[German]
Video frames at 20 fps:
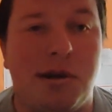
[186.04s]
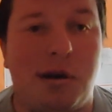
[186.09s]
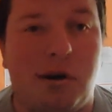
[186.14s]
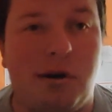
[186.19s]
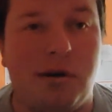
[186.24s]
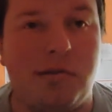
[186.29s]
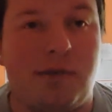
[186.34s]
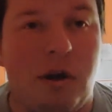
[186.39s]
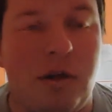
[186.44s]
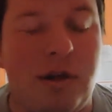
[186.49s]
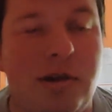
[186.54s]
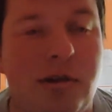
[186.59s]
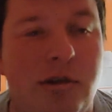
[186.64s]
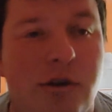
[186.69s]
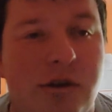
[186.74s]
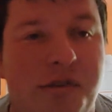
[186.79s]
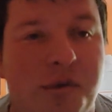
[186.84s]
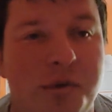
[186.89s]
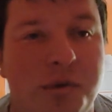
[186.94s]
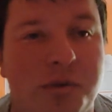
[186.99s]
Und was ich da
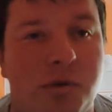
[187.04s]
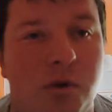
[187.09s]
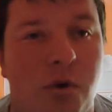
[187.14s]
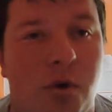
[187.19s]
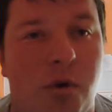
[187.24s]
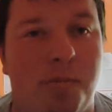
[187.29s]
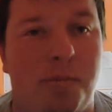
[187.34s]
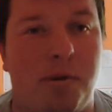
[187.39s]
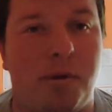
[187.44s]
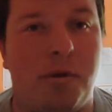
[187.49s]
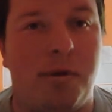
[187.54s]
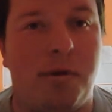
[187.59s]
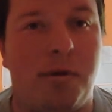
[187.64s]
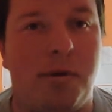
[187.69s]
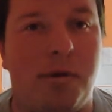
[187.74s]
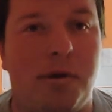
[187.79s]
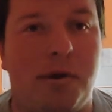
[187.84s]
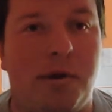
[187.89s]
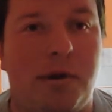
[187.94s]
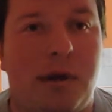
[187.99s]
gefunden habe,
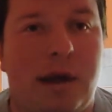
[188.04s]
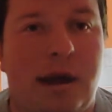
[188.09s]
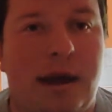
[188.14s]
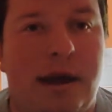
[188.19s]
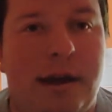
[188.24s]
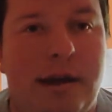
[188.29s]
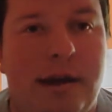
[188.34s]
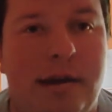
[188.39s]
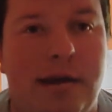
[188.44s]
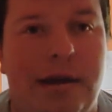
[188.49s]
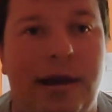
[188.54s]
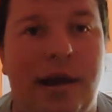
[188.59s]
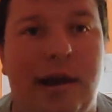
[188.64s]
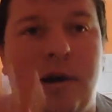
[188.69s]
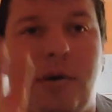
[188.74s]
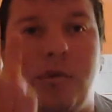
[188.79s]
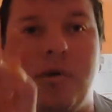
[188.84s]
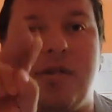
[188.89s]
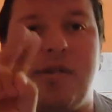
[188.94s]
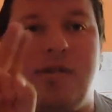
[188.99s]

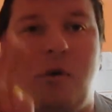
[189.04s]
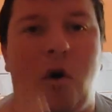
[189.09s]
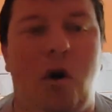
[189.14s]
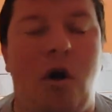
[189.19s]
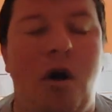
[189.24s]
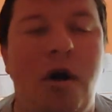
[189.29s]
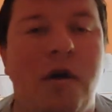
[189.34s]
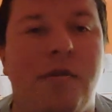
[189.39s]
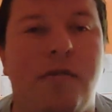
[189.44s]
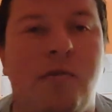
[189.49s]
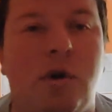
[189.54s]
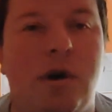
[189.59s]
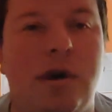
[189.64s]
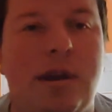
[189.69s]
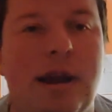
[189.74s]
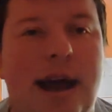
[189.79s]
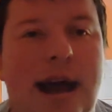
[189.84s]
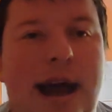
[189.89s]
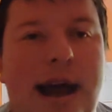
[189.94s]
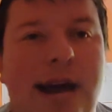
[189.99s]
und zwar
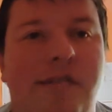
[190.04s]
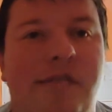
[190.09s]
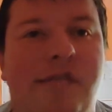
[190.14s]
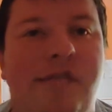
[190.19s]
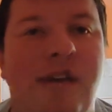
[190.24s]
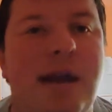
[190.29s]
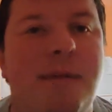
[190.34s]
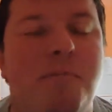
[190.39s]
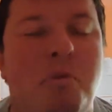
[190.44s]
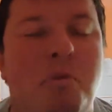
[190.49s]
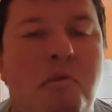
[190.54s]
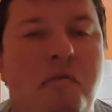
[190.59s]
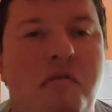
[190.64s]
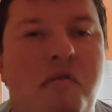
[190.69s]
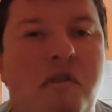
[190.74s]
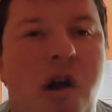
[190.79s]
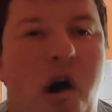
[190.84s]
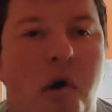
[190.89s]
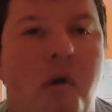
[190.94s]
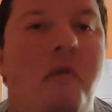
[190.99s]
wurde ein
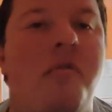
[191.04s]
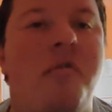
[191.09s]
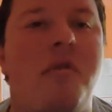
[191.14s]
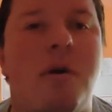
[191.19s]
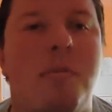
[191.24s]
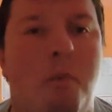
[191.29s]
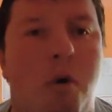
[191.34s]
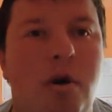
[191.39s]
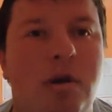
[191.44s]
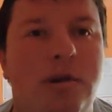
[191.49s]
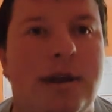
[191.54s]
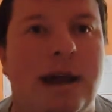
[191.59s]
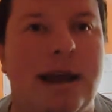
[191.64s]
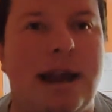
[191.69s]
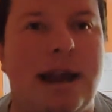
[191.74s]
Fake-Profil aufgemacht, der